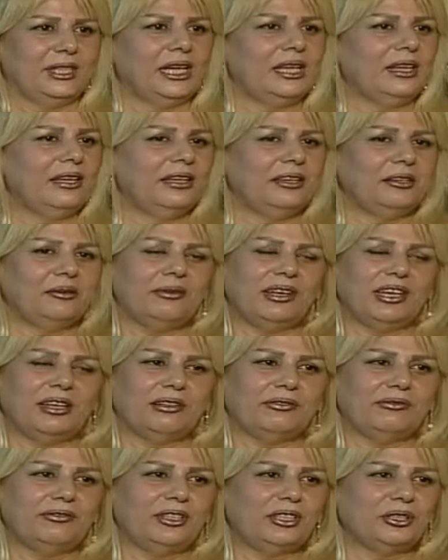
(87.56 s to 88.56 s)
الله
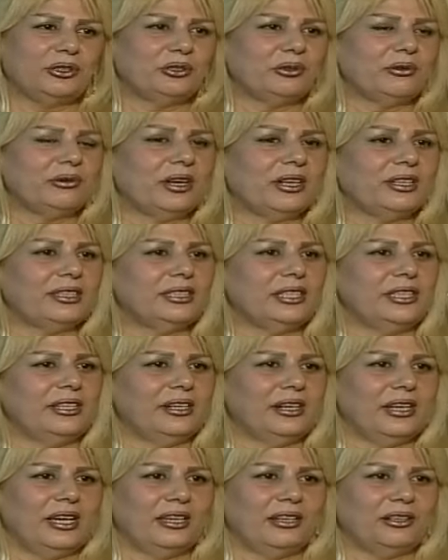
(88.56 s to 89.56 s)
يبارك فيك شكرا
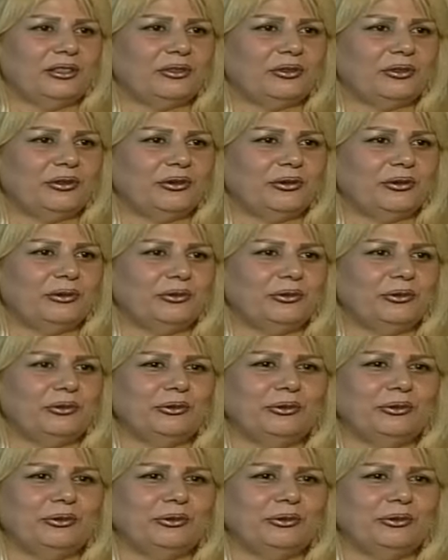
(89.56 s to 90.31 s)
كثير لكم